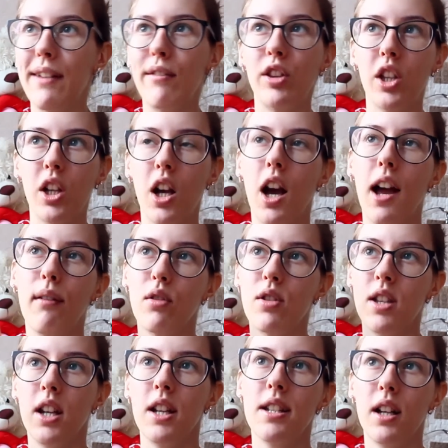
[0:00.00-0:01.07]
я вот такая вот,
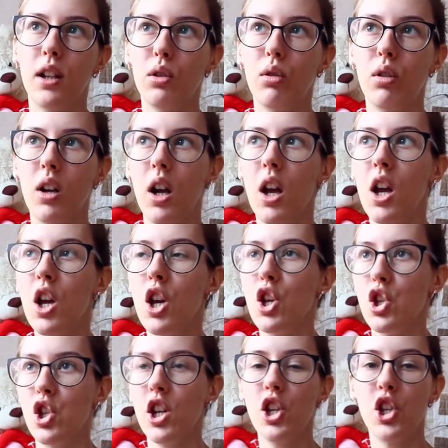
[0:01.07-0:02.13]
знаете, которая
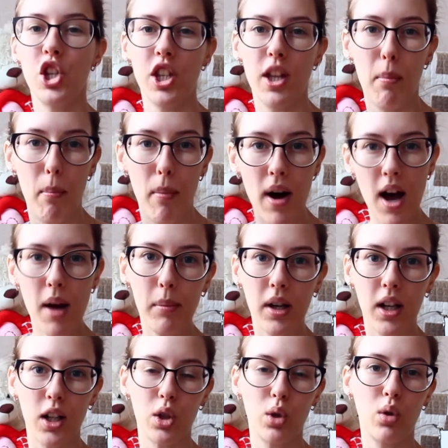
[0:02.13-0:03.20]

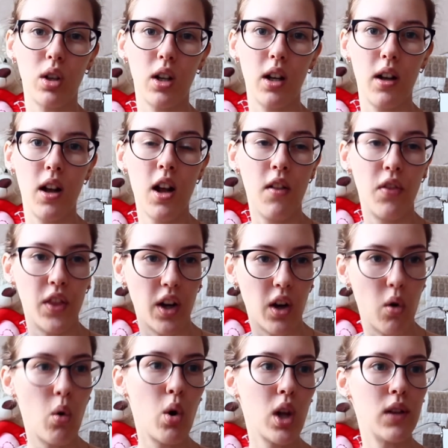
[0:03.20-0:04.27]
женщина-баба, которая на
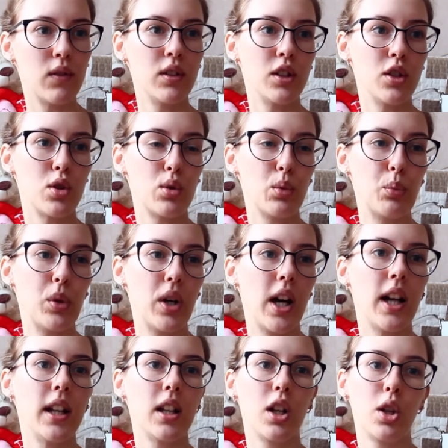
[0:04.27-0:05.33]
головы
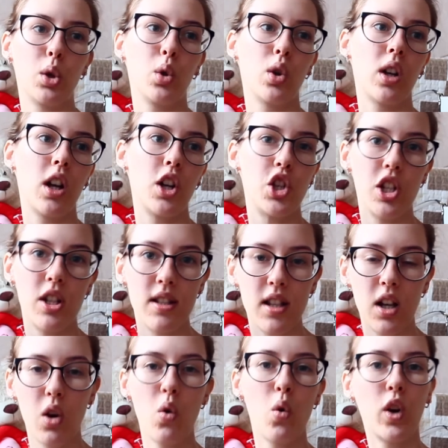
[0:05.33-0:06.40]
наступает, которая через
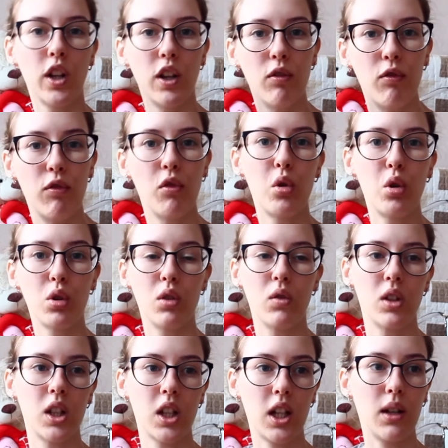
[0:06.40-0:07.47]
огонь и в воду,
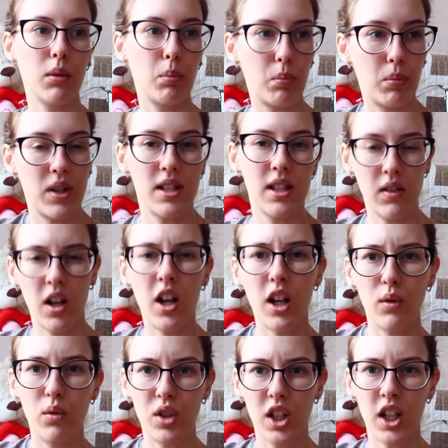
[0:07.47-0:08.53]
вот такие,
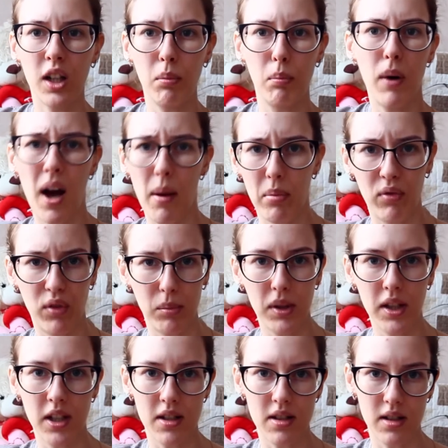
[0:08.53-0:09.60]
представляют вот таких баб,
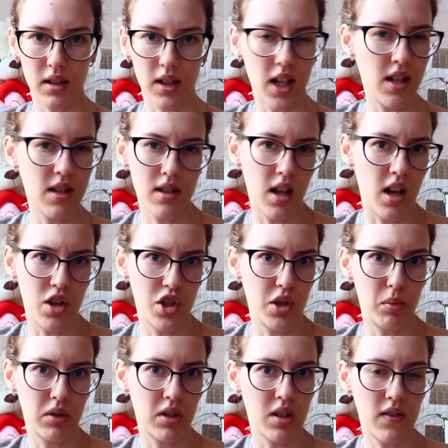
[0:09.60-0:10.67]
феминисток, я не знаю, с
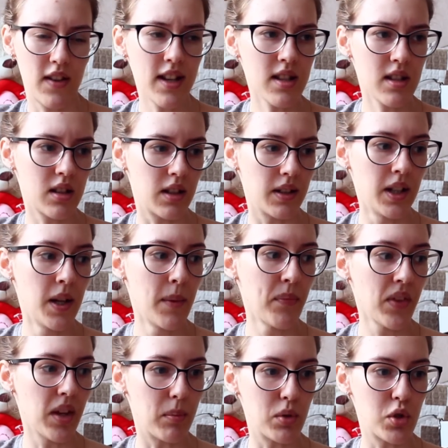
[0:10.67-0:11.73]
чем это связано,
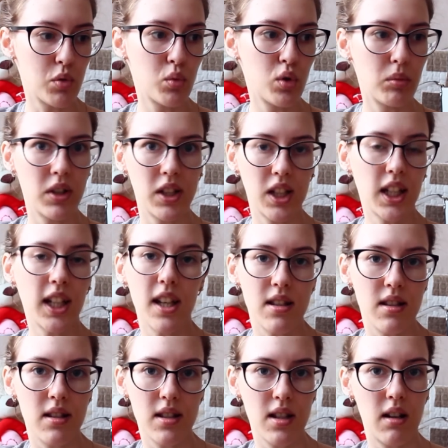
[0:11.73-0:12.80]
и почему именно такие
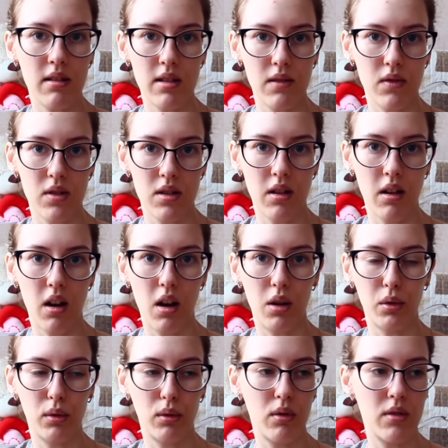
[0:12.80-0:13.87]
ассоциации возникают у